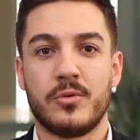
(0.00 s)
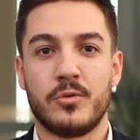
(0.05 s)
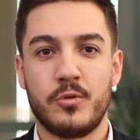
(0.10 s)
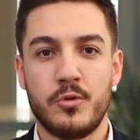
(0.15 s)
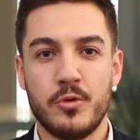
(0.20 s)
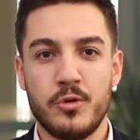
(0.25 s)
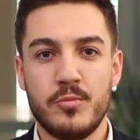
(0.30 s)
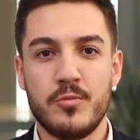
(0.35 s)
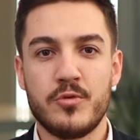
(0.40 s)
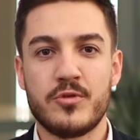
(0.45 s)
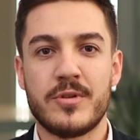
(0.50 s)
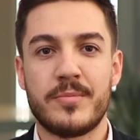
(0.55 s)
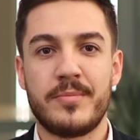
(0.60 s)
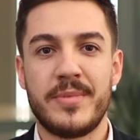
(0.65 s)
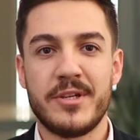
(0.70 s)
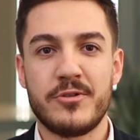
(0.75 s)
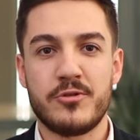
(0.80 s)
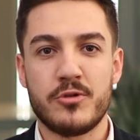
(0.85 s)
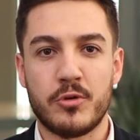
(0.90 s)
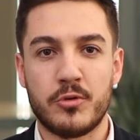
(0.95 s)
Günümüzde
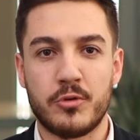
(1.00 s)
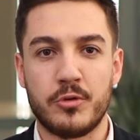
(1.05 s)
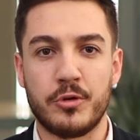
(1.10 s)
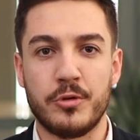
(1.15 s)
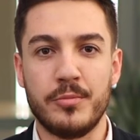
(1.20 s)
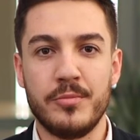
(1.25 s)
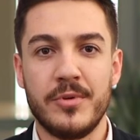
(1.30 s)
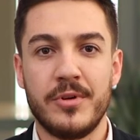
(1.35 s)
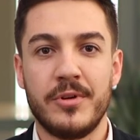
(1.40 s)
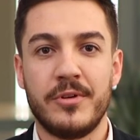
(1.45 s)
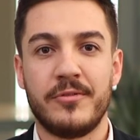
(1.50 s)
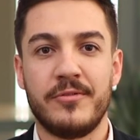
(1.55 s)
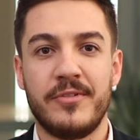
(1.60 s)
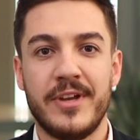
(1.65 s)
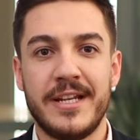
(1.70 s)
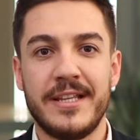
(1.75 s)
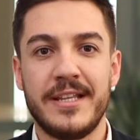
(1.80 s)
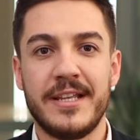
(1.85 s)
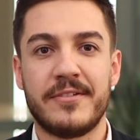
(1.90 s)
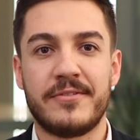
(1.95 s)
birçok kurum
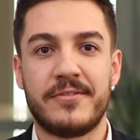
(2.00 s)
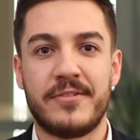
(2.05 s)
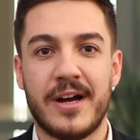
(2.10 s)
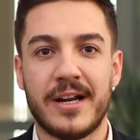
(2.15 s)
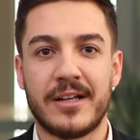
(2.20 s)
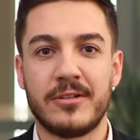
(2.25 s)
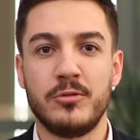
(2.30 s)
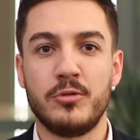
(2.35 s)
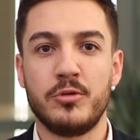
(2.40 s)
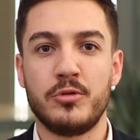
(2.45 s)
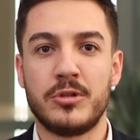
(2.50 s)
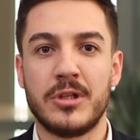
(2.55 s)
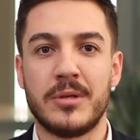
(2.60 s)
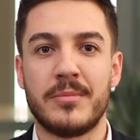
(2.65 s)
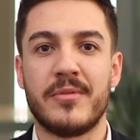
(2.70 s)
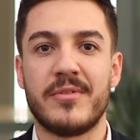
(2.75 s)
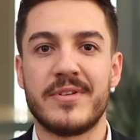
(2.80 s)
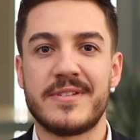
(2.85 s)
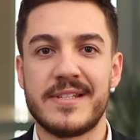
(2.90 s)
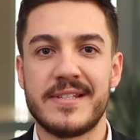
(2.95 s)
verileri farklı
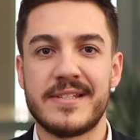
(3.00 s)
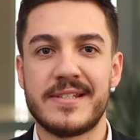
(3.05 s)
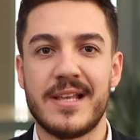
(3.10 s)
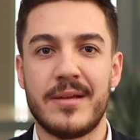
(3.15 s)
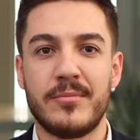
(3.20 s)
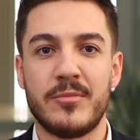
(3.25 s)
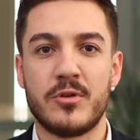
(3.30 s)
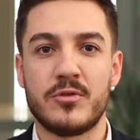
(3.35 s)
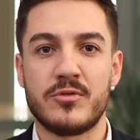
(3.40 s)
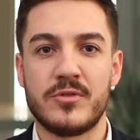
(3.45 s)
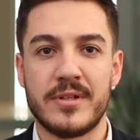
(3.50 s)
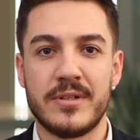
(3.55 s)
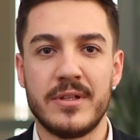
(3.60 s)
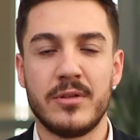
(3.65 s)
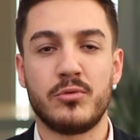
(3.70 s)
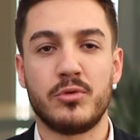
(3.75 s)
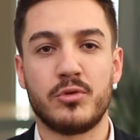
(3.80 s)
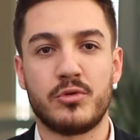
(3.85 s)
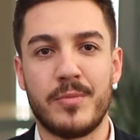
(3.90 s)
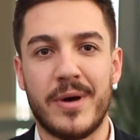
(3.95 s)
uygulama ve sistemler
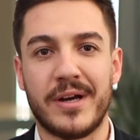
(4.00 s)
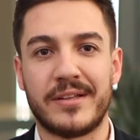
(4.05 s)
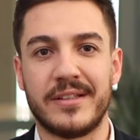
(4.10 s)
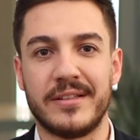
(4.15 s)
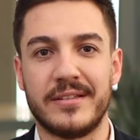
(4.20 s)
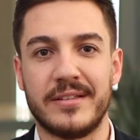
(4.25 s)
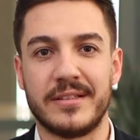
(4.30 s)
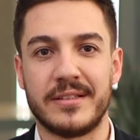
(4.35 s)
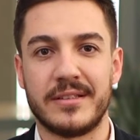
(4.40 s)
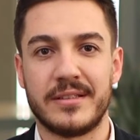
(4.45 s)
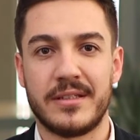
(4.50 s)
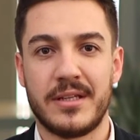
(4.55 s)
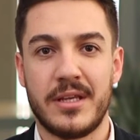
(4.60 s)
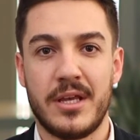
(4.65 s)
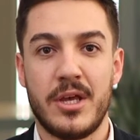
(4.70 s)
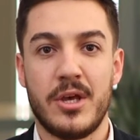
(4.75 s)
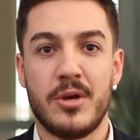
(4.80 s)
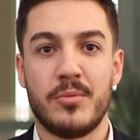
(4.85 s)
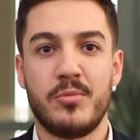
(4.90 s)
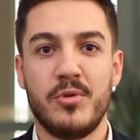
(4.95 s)
üzerinde tutmaktadır.
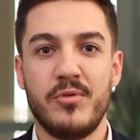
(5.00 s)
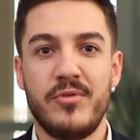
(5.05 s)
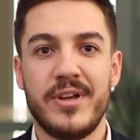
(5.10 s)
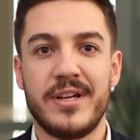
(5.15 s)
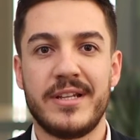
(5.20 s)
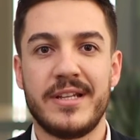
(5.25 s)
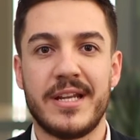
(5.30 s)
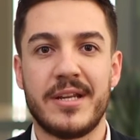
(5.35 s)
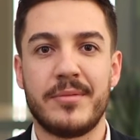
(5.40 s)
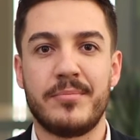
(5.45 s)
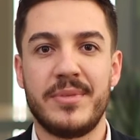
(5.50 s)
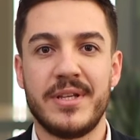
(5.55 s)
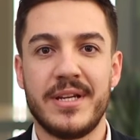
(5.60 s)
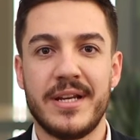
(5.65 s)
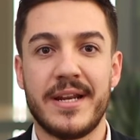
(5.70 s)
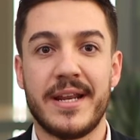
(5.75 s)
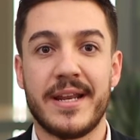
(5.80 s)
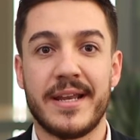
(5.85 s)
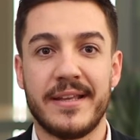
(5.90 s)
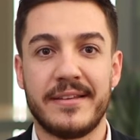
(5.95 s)
Bu verileri bir
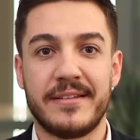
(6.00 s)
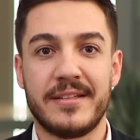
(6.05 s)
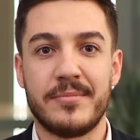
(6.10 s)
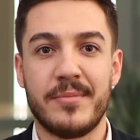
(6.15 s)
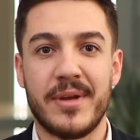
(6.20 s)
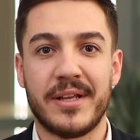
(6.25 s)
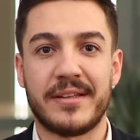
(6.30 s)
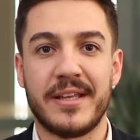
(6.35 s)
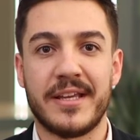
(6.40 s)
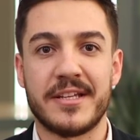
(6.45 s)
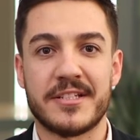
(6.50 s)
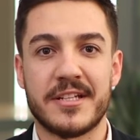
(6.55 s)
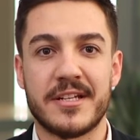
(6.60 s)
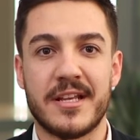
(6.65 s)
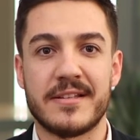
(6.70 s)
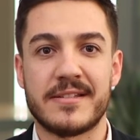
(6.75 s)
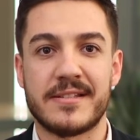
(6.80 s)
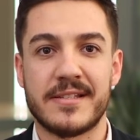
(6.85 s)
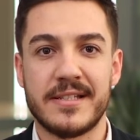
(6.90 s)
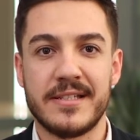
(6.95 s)
araya getirmekte
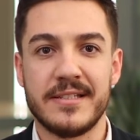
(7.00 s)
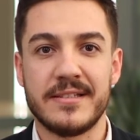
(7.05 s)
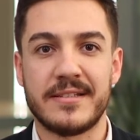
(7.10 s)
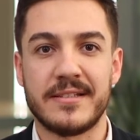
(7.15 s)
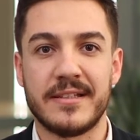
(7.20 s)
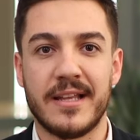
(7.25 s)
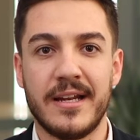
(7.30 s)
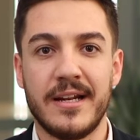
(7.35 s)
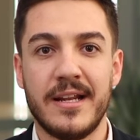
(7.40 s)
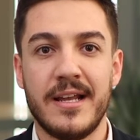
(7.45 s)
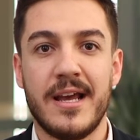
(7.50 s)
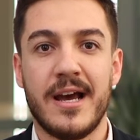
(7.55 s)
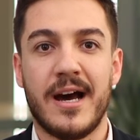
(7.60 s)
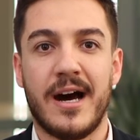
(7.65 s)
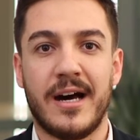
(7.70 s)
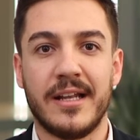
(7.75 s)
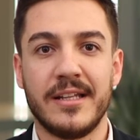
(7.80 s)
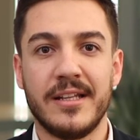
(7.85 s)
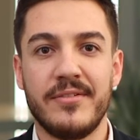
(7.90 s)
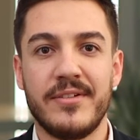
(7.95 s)
yaşanan sıkıntılar
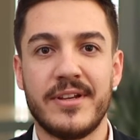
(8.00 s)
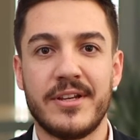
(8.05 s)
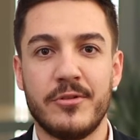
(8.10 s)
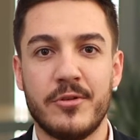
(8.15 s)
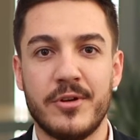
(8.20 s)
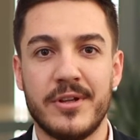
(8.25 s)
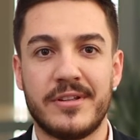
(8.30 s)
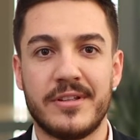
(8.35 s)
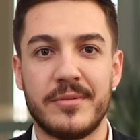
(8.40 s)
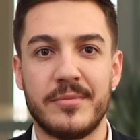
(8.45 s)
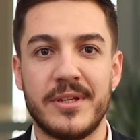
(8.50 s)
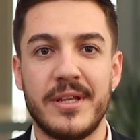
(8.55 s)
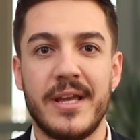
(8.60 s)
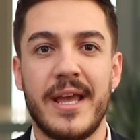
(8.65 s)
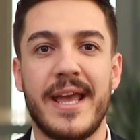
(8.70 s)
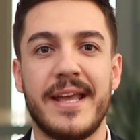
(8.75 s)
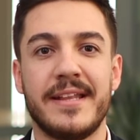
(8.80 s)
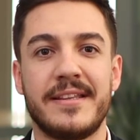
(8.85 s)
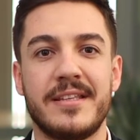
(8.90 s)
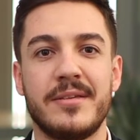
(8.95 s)
ana veri yönetimini
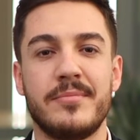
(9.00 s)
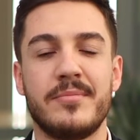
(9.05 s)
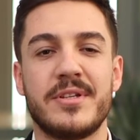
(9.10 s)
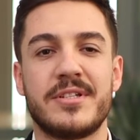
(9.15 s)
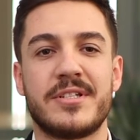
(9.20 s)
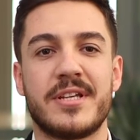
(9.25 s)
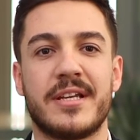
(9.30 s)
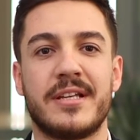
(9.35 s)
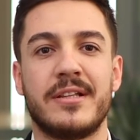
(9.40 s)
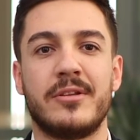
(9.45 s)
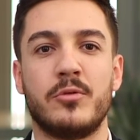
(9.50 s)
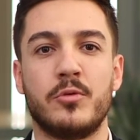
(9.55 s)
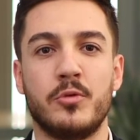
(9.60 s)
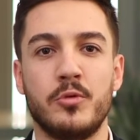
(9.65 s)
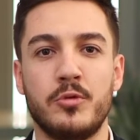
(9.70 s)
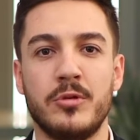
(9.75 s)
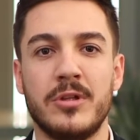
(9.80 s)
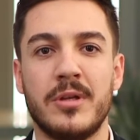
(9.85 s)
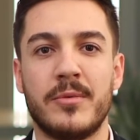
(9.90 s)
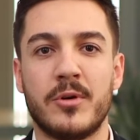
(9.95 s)
etkin bir şekilde
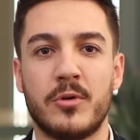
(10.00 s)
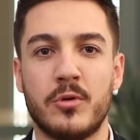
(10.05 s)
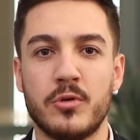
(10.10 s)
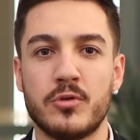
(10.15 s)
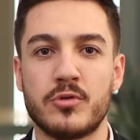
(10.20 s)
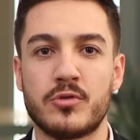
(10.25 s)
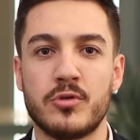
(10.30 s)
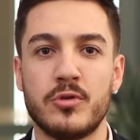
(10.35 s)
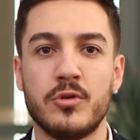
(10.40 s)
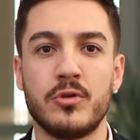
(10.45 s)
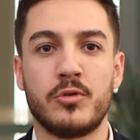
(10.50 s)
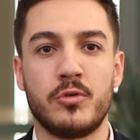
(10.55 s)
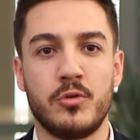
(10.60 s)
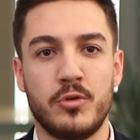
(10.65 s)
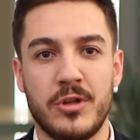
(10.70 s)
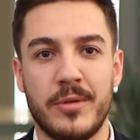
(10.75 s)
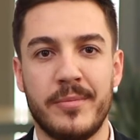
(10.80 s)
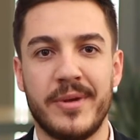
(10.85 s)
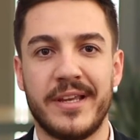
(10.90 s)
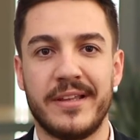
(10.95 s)
uygulama konusunu
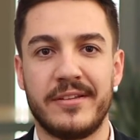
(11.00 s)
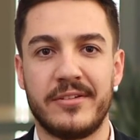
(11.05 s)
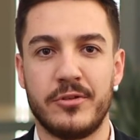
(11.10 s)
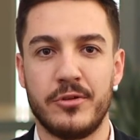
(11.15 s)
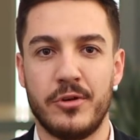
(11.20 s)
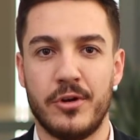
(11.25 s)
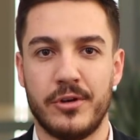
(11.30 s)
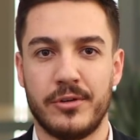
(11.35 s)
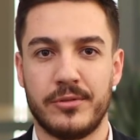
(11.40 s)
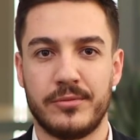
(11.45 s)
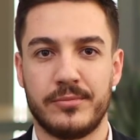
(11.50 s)
gündeme getiriyor.